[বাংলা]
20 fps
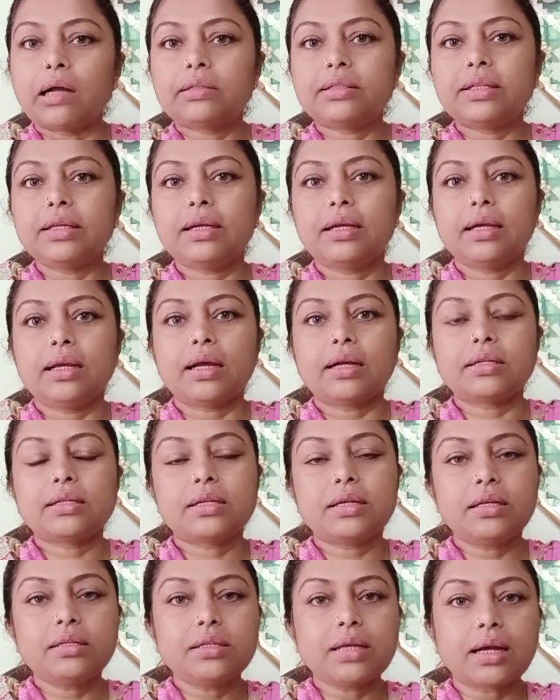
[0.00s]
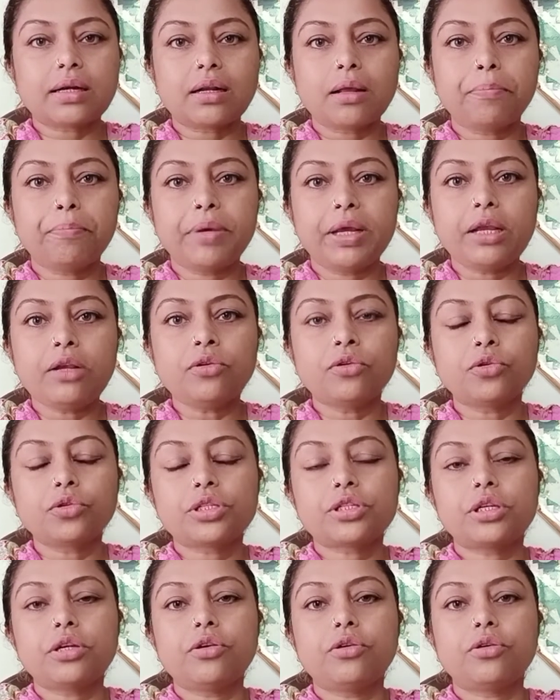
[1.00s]
থেকে আর সেই যে একটা পেন
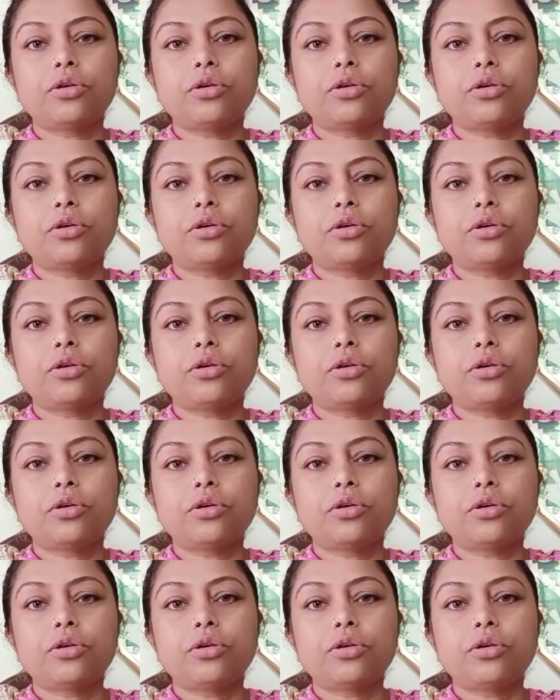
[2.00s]
হচ্ছিল